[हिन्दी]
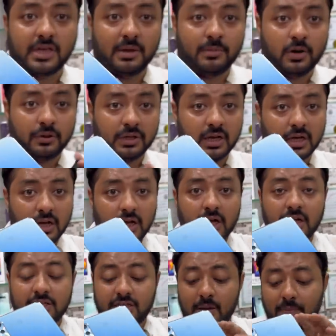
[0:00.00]
कैमरा होता है
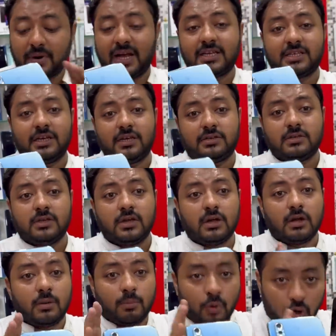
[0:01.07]
इसके प्राइस है
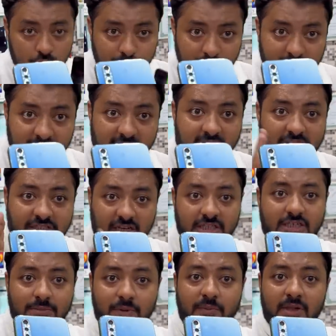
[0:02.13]
बॉक्स भी मिलेगा
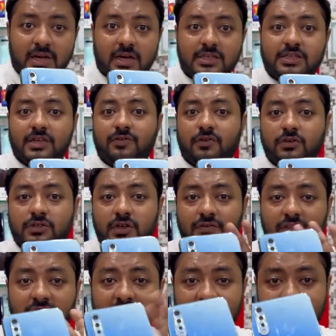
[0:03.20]
चार्जर भी मिलेगा सिर्फ और
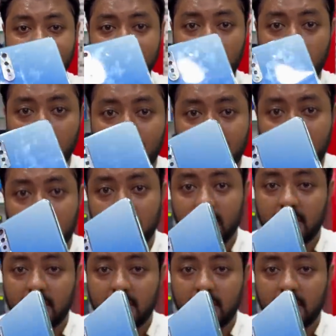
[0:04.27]
सिर्फ तैंतीस हजार रुपए तैंतीस